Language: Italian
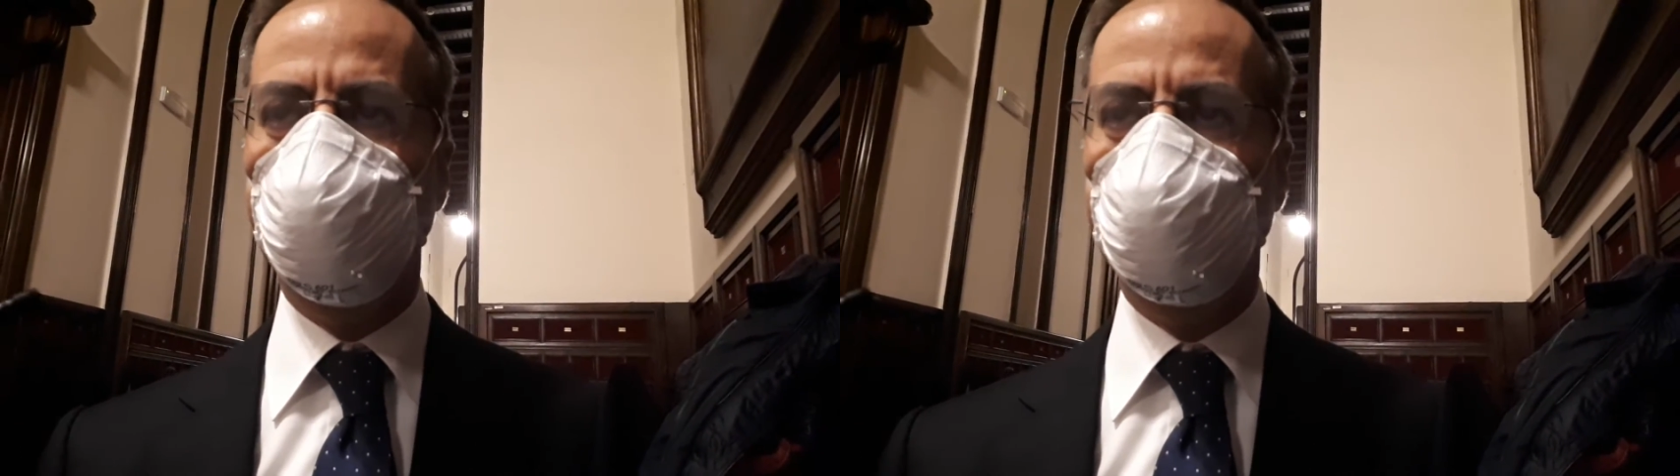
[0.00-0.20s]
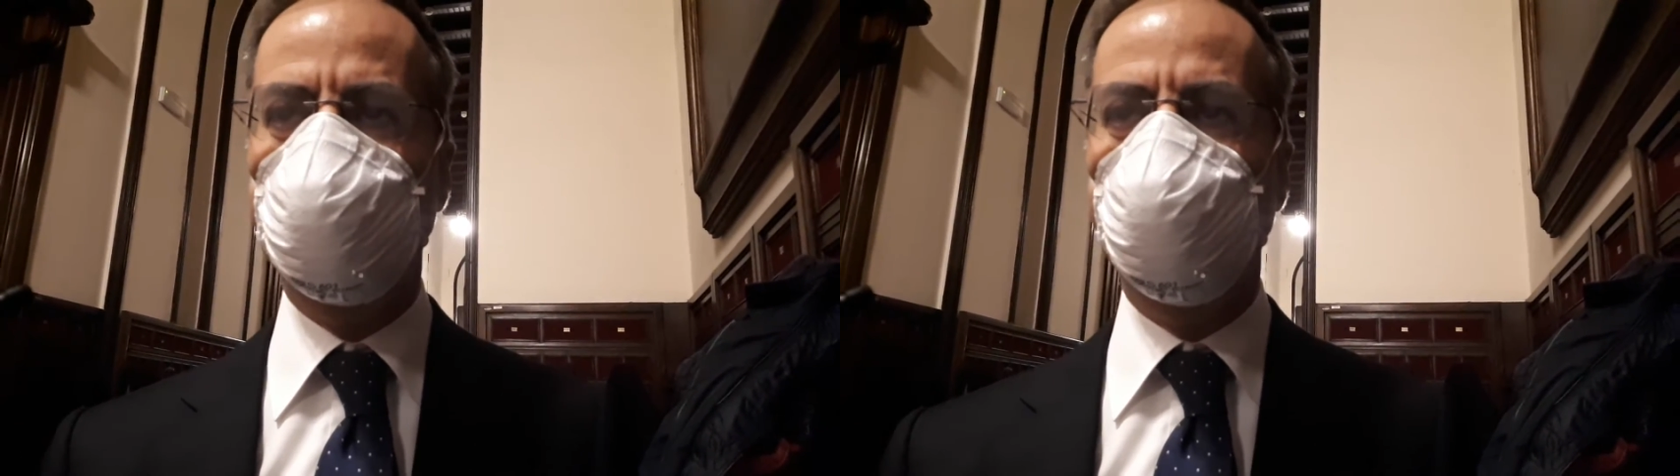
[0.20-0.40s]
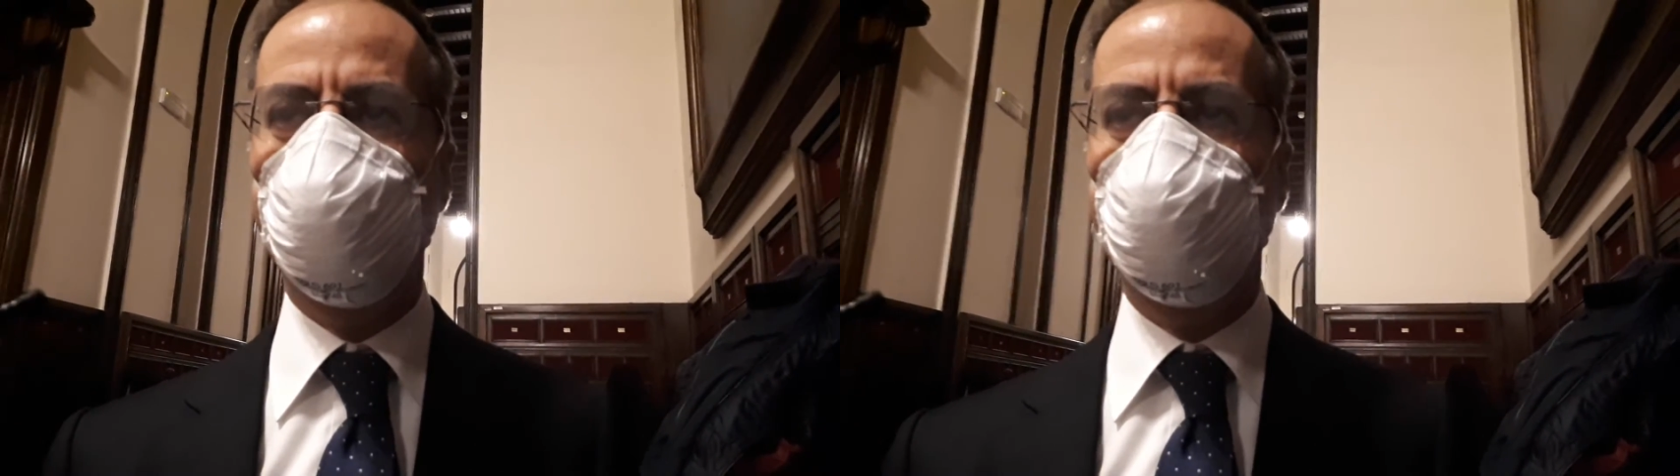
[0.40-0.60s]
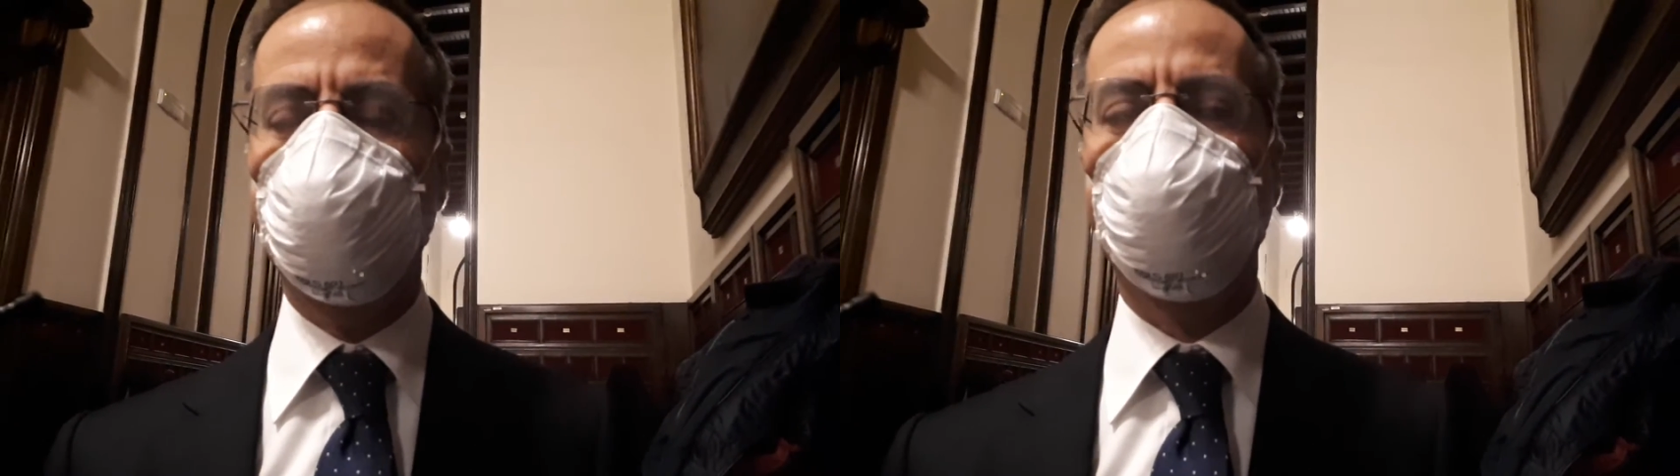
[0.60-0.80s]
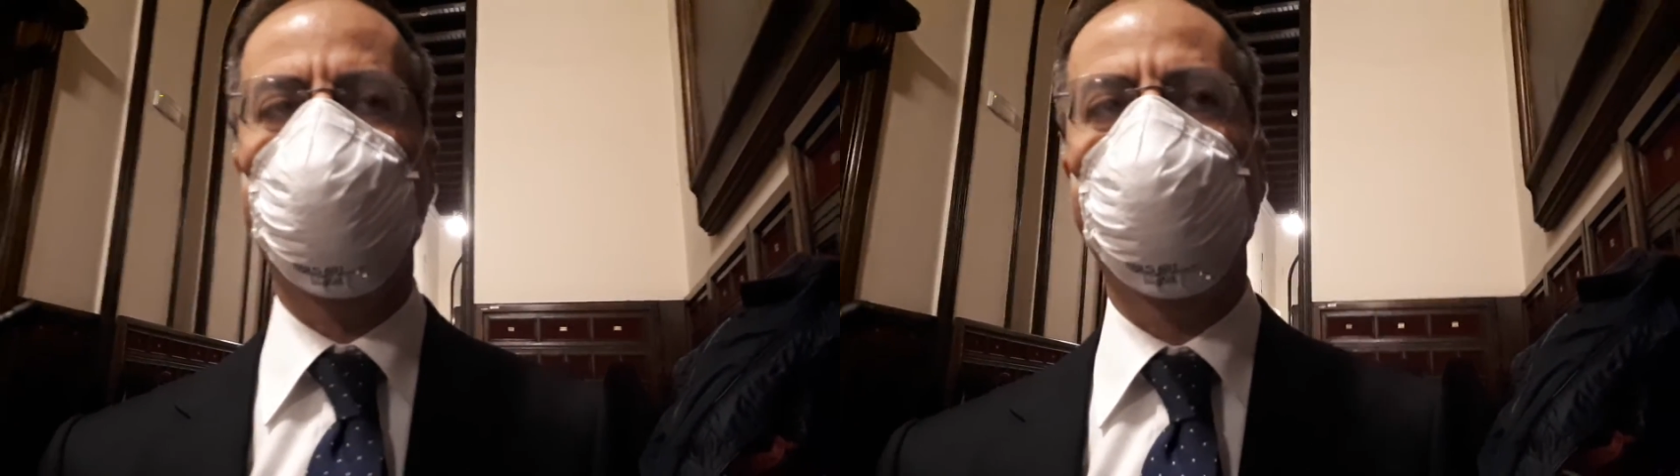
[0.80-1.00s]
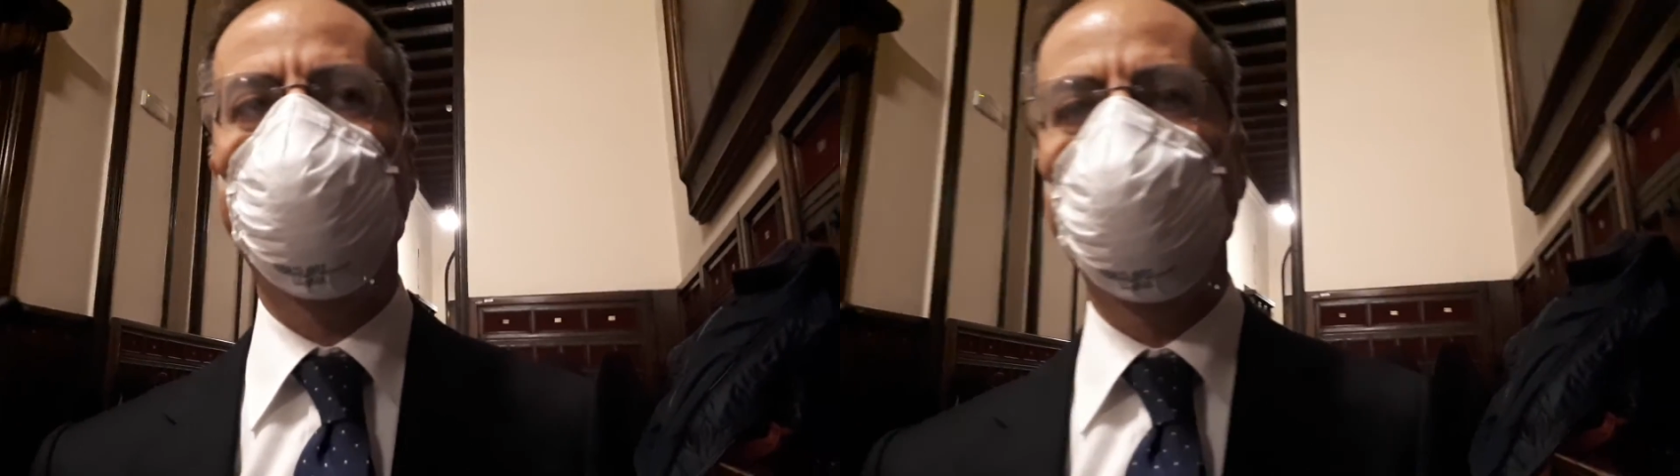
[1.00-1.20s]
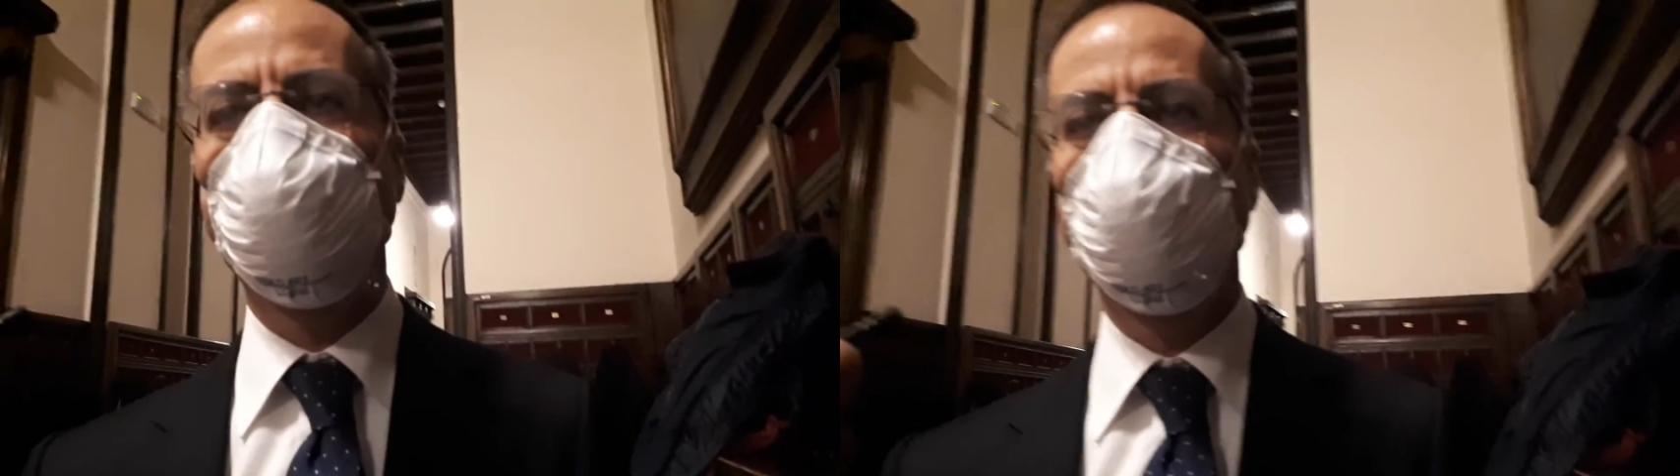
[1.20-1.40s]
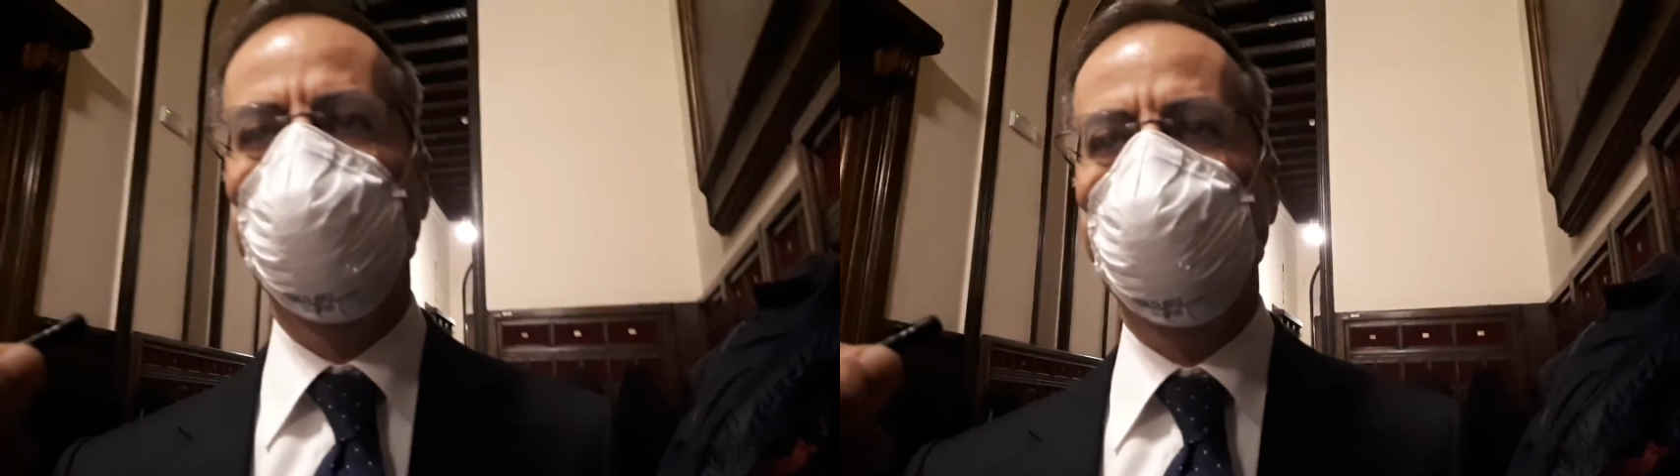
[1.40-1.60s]
investimenti.
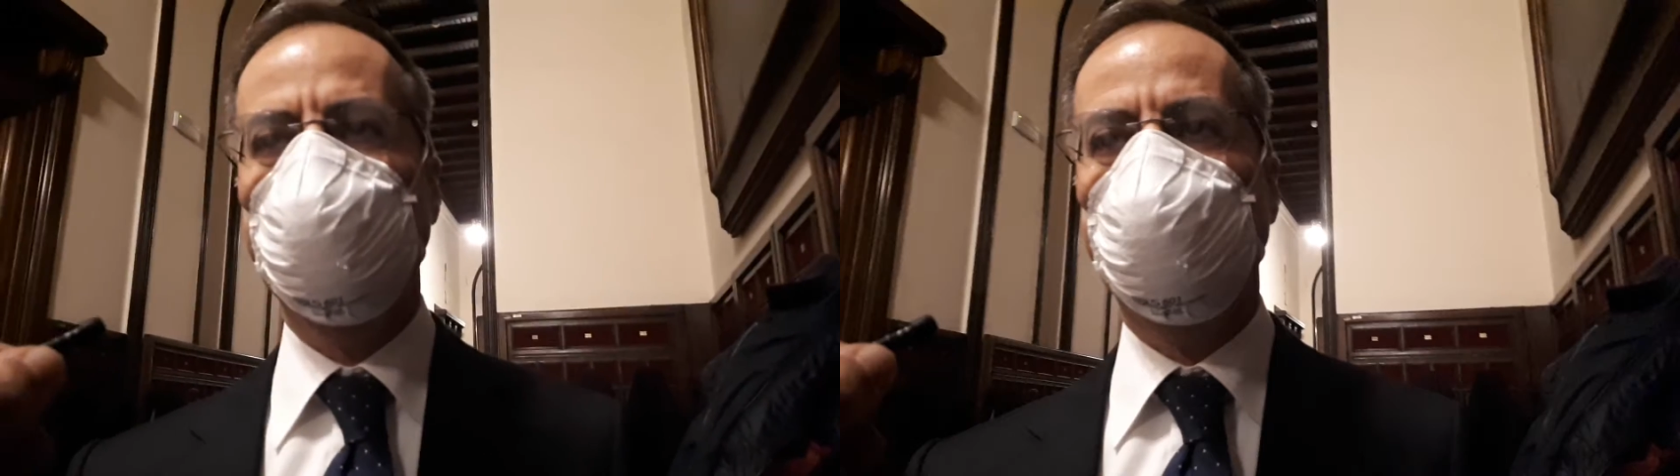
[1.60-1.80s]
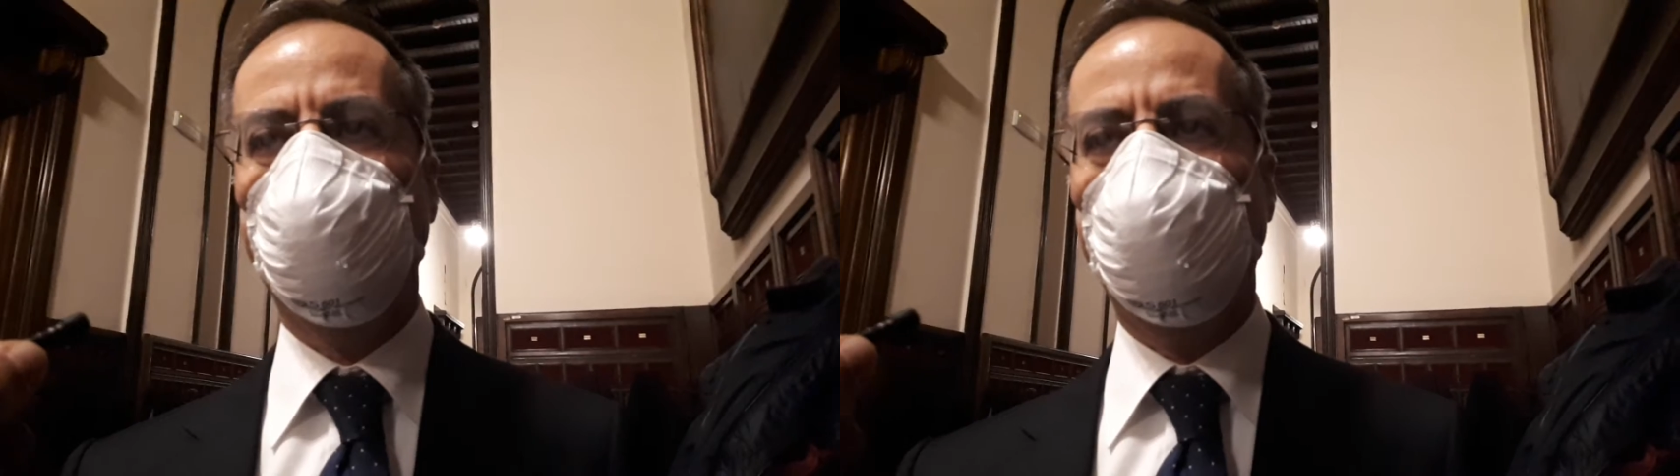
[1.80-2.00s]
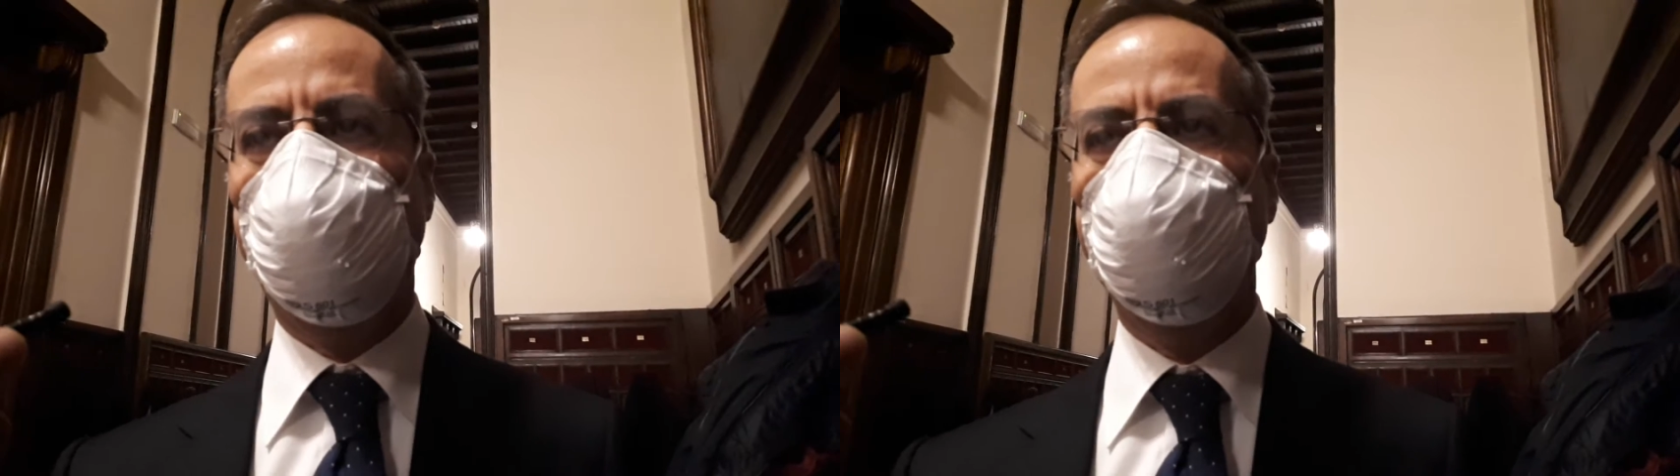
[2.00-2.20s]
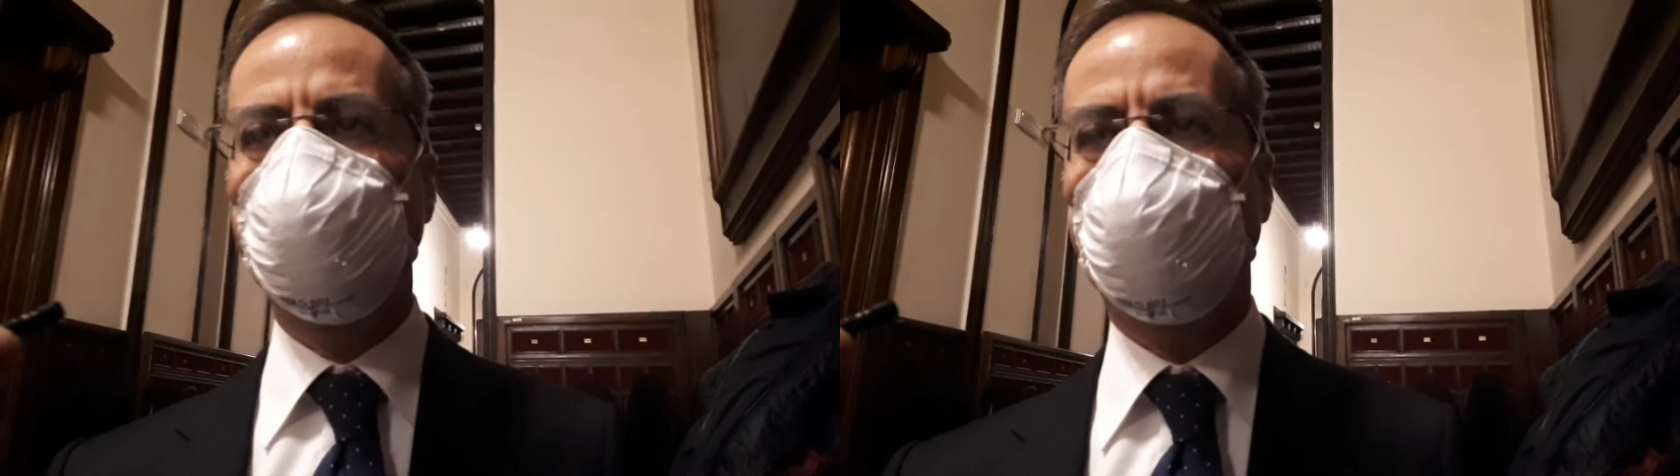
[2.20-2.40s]
Stiamo parlando